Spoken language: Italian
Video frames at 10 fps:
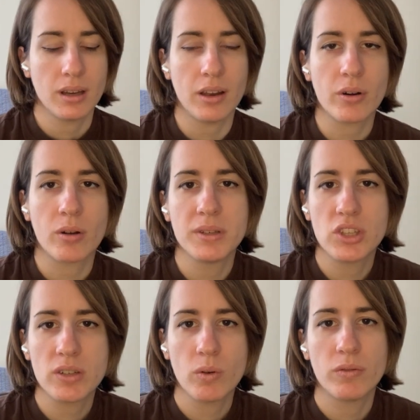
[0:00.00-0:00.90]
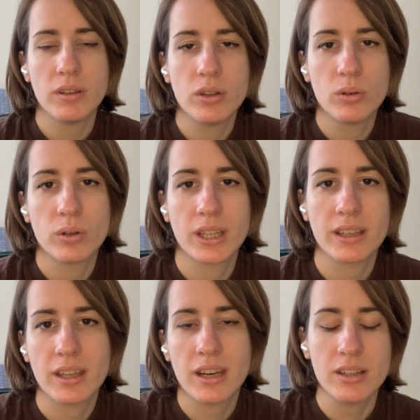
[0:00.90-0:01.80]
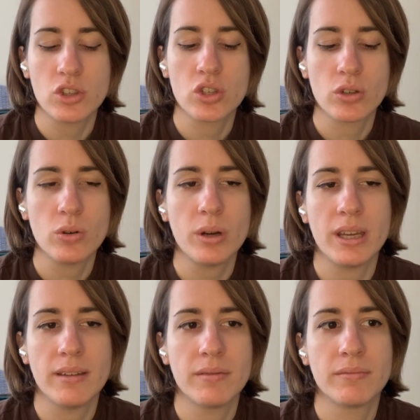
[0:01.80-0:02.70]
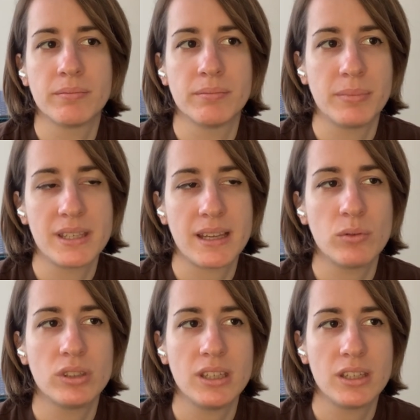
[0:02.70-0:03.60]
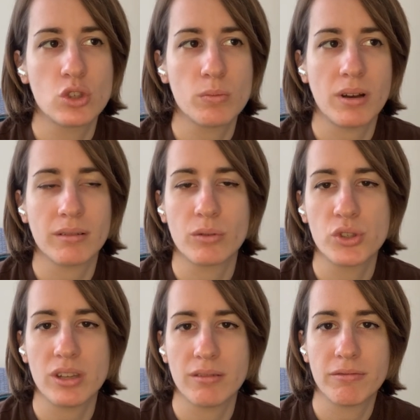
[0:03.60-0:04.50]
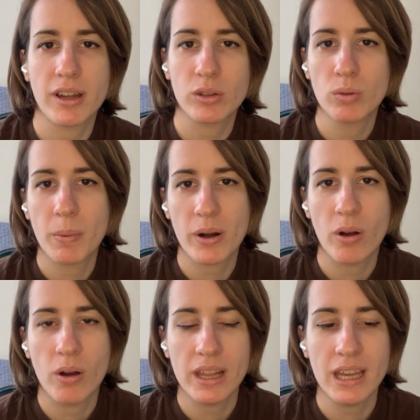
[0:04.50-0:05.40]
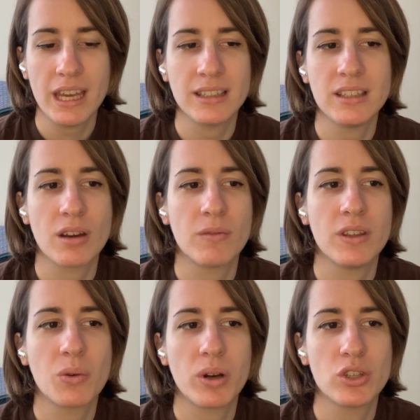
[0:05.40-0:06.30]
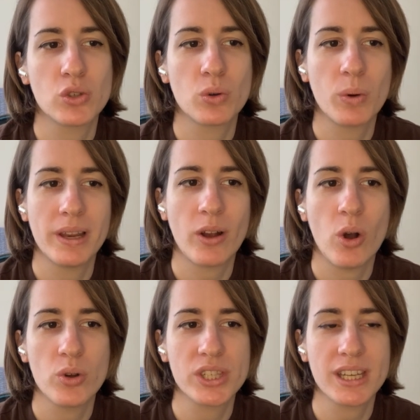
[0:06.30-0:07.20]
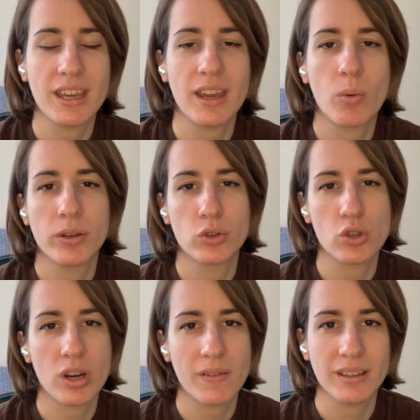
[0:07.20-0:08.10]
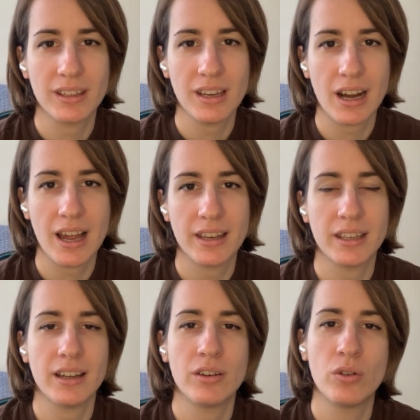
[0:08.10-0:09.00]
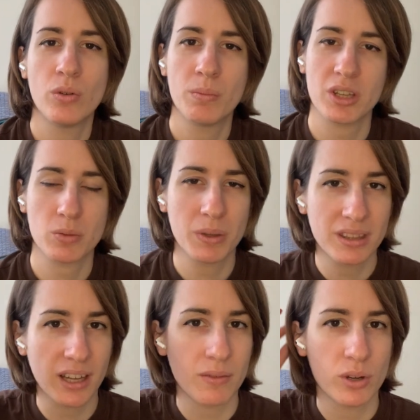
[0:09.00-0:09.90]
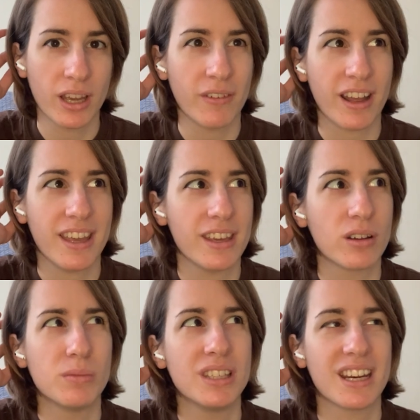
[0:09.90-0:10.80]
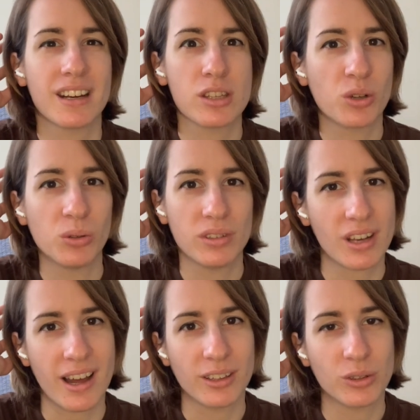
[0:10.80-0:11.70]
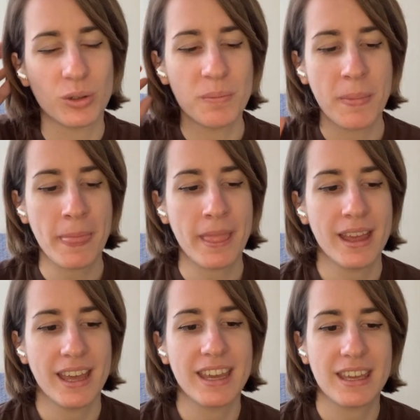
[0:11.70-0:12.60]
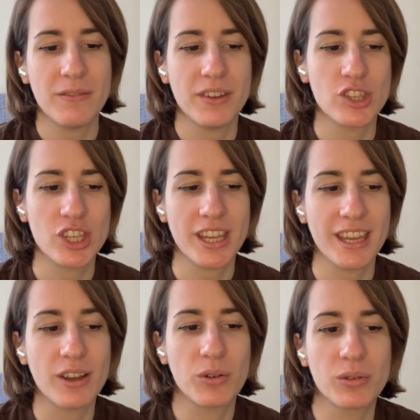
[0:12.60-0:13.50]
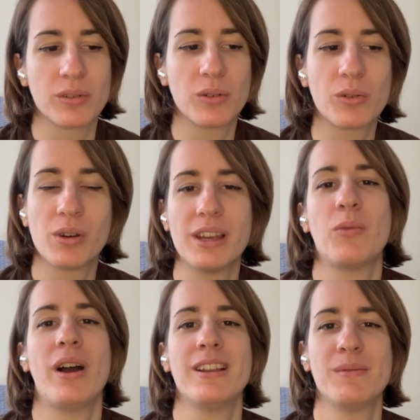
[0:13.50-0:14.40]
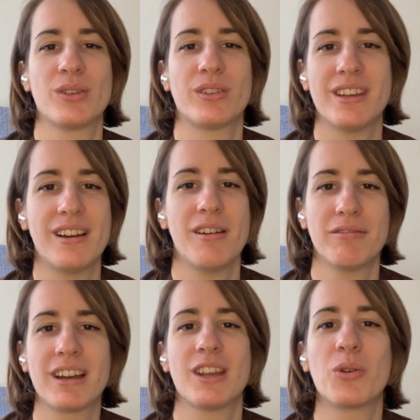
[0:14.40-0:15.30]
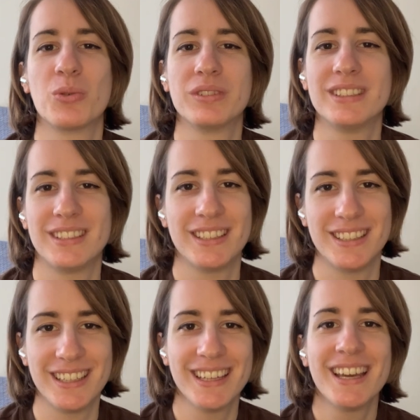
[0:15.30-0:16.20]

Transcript: Allora, come dicevo, video chiacchiereccio e mm, pensavo di, insomma, così, fare due parole e dirvi quali sono quelle cose che quando sono arrivata in Irlanda non mi aspettavo che avrei, come dire, riscontrato e che invece ecco, con le quali bisogna fare i conti